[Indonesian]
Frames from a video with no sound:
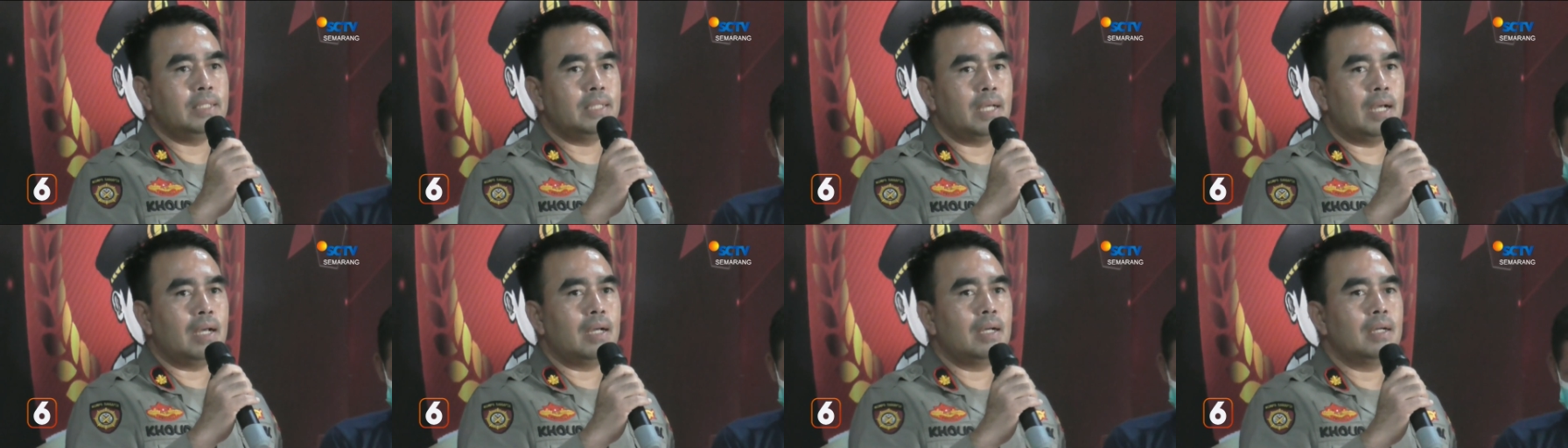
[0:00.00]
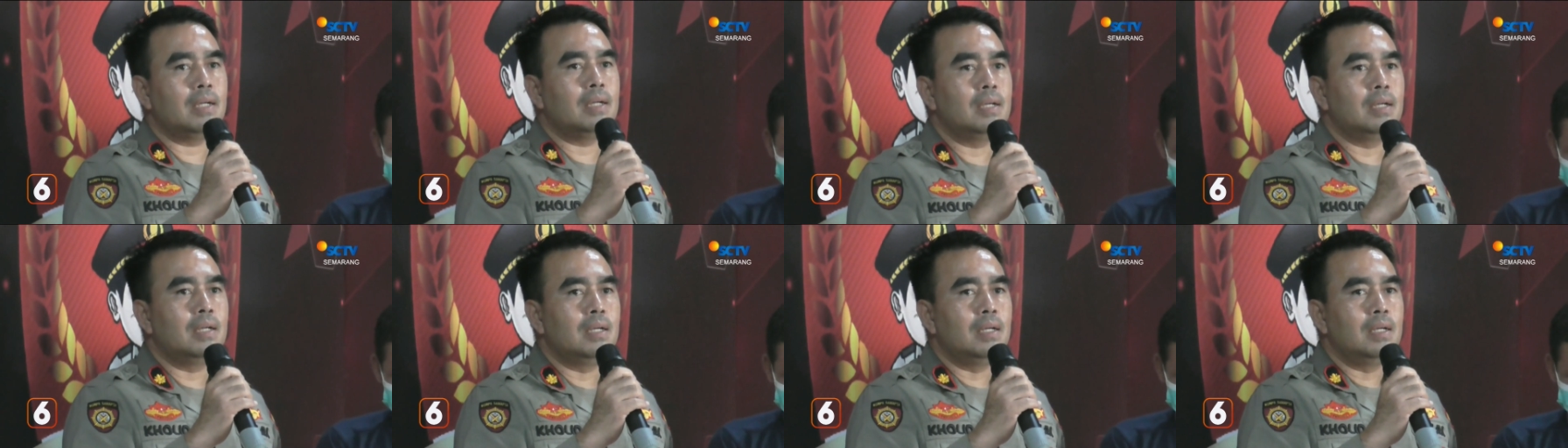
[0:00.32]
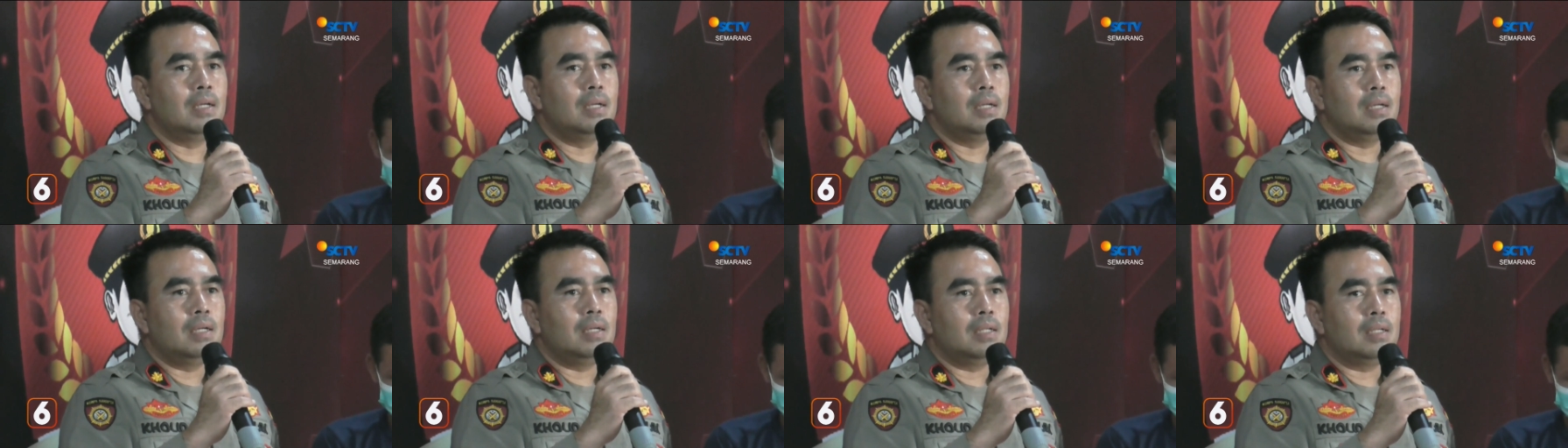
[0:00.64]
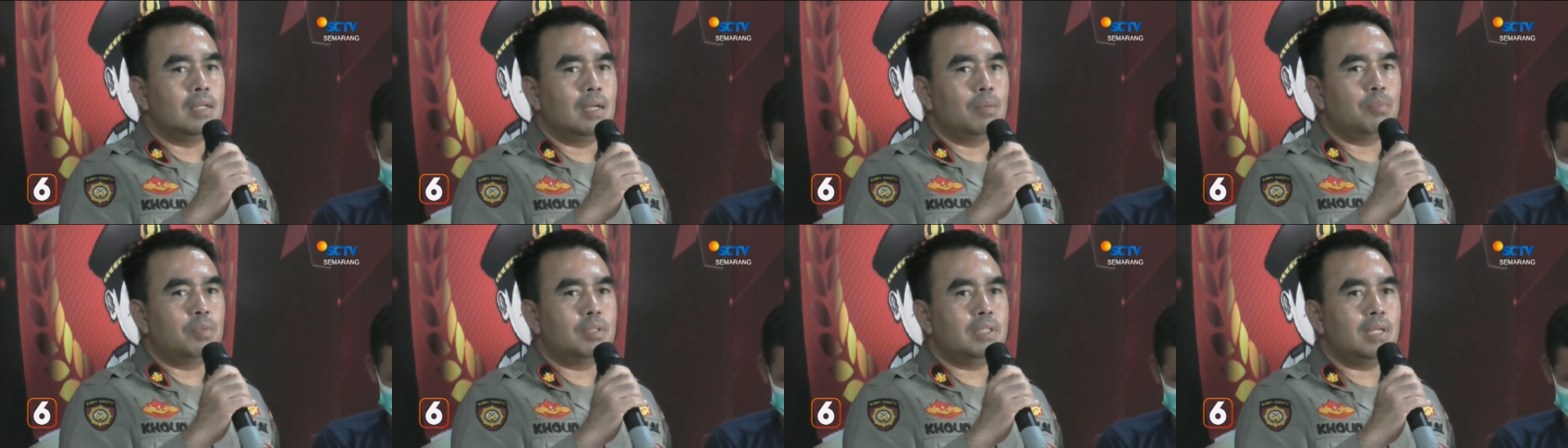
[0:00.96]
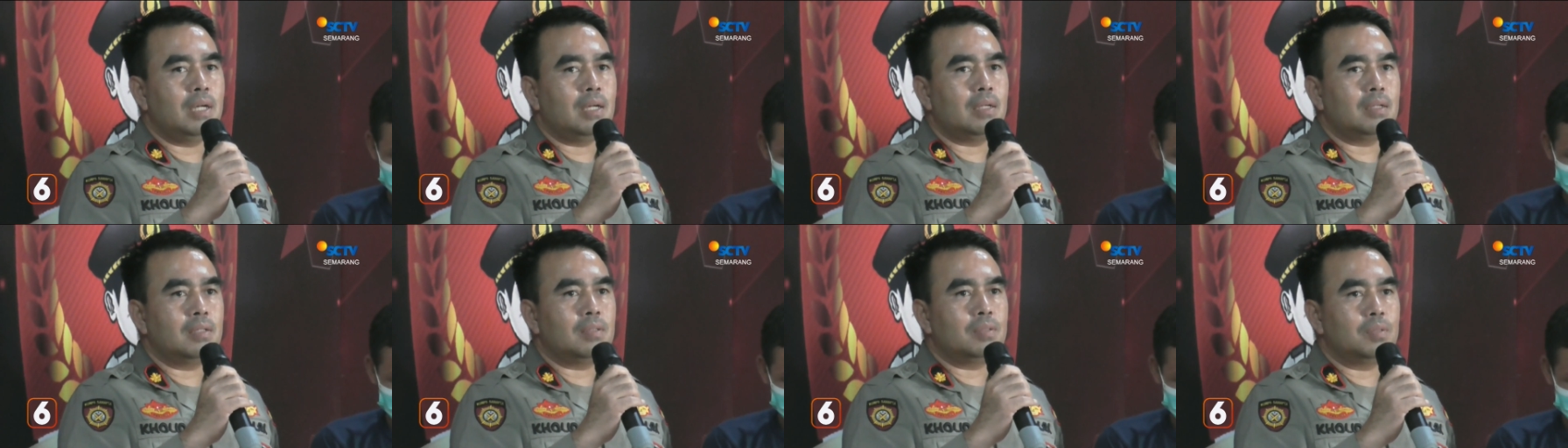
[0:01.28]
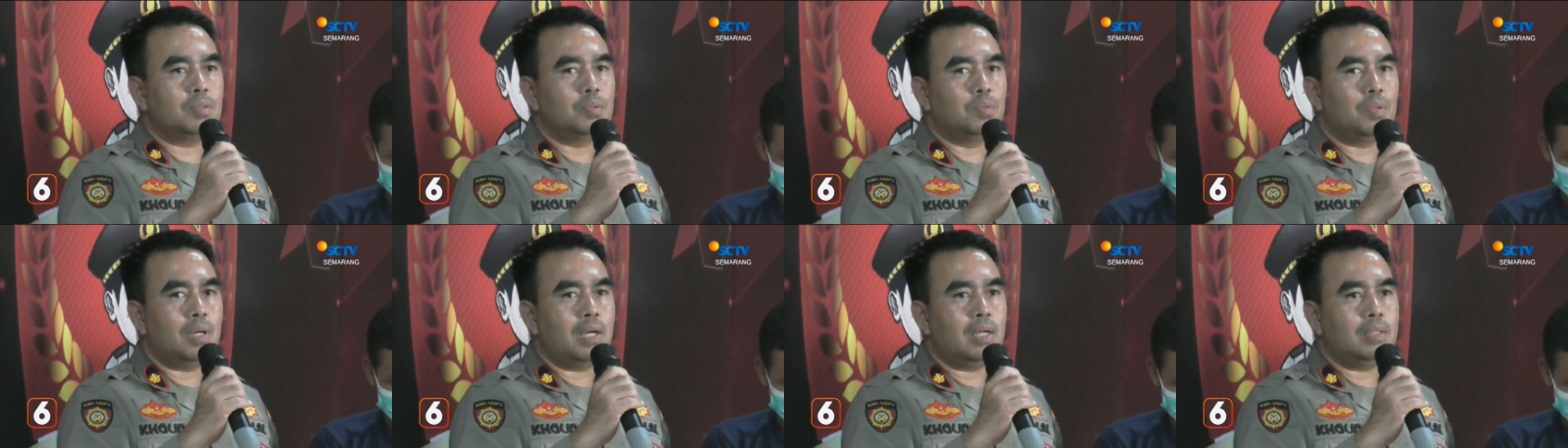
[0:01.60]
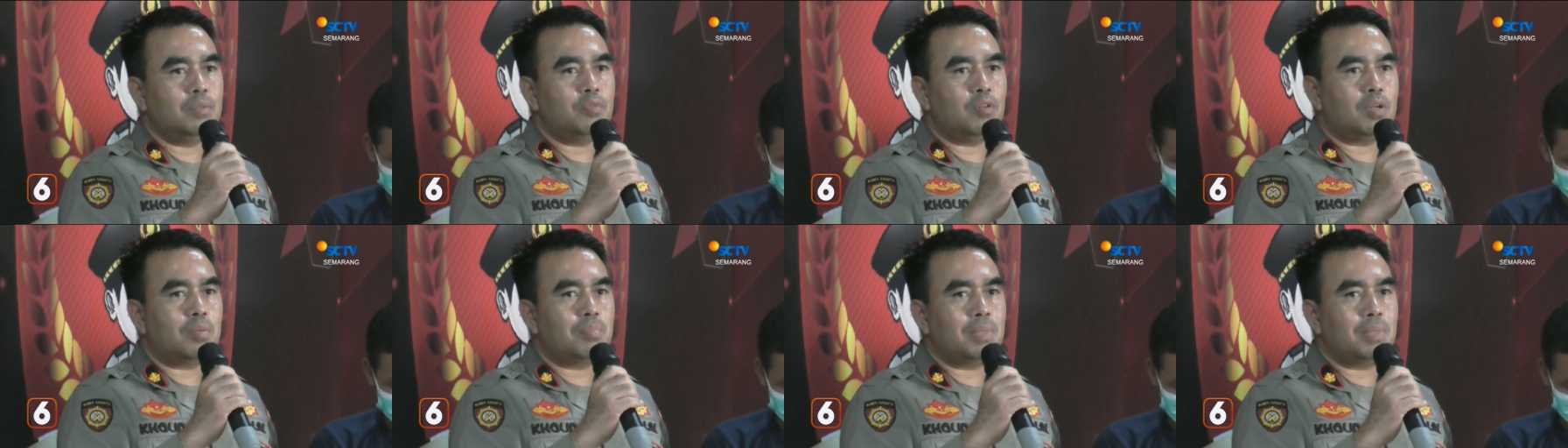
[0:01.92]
lainnya namun yang kedua